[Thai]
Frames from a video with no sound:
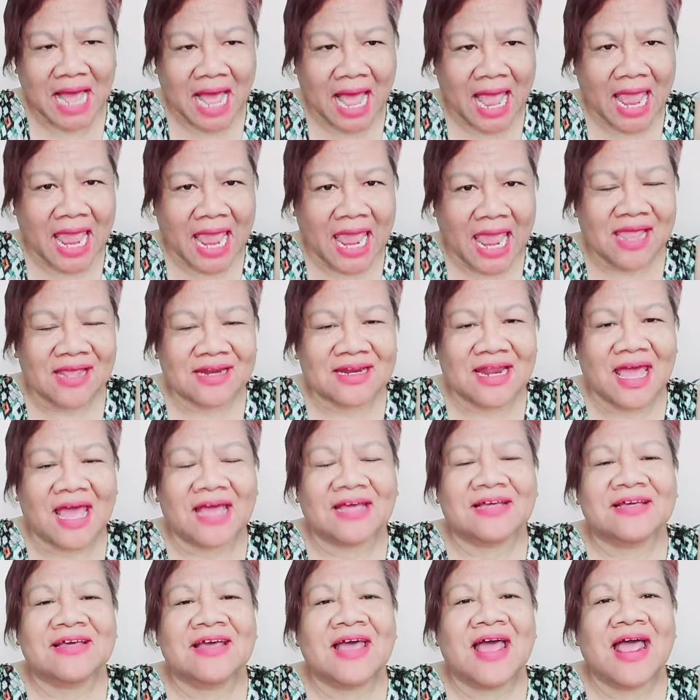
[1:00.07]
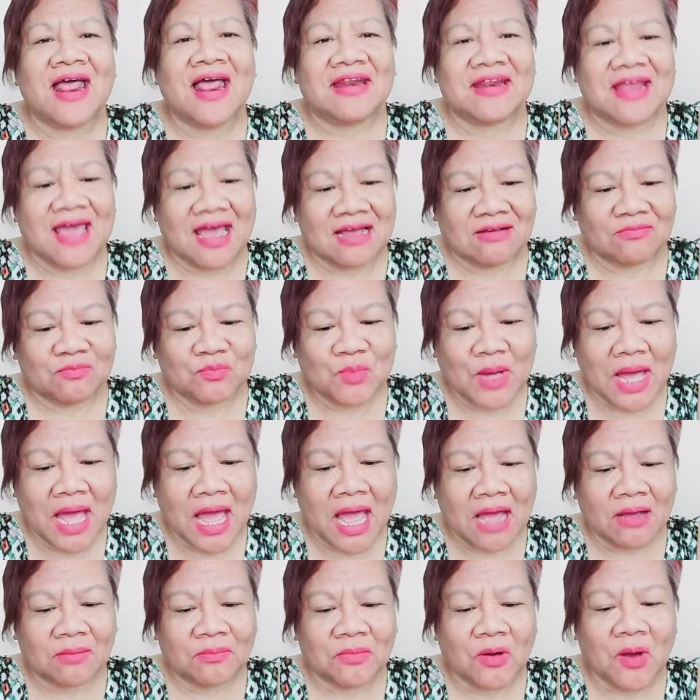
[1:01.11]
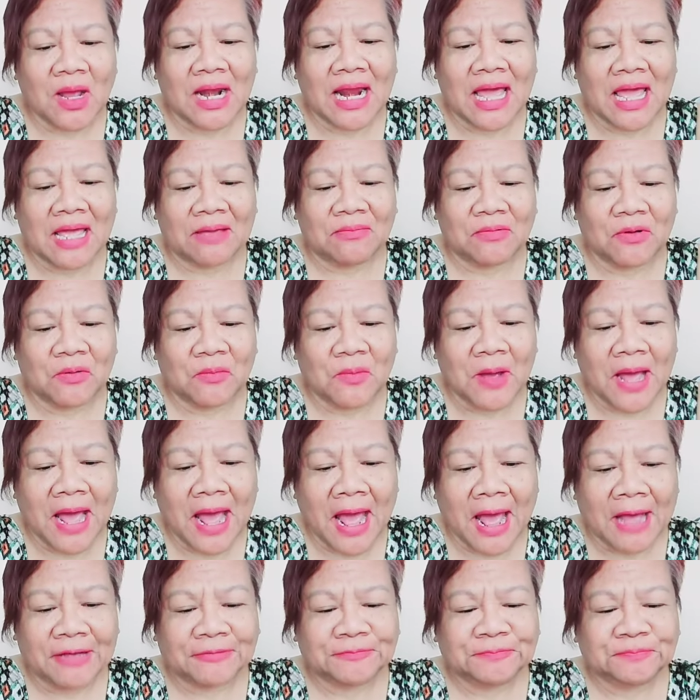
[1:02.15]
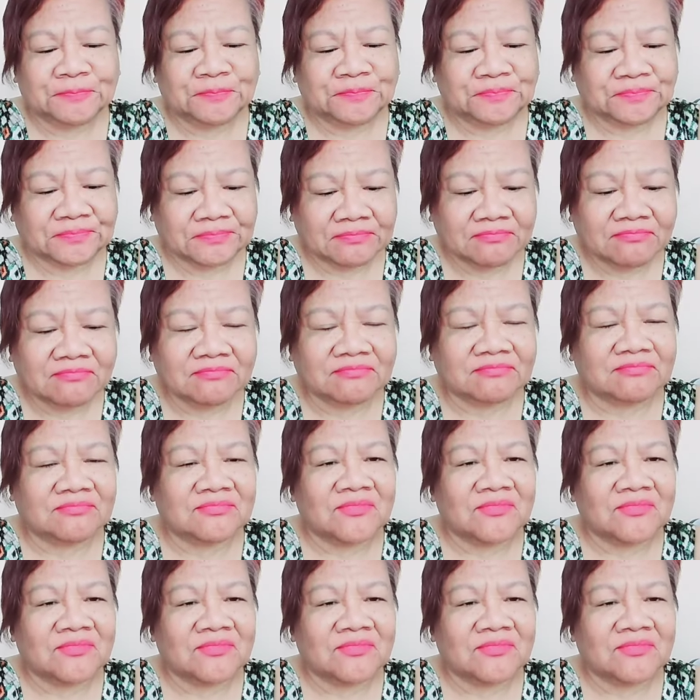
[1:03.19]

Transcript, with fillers: ไทยนะดังมาก เพราะอะไรเพราะว่า อืม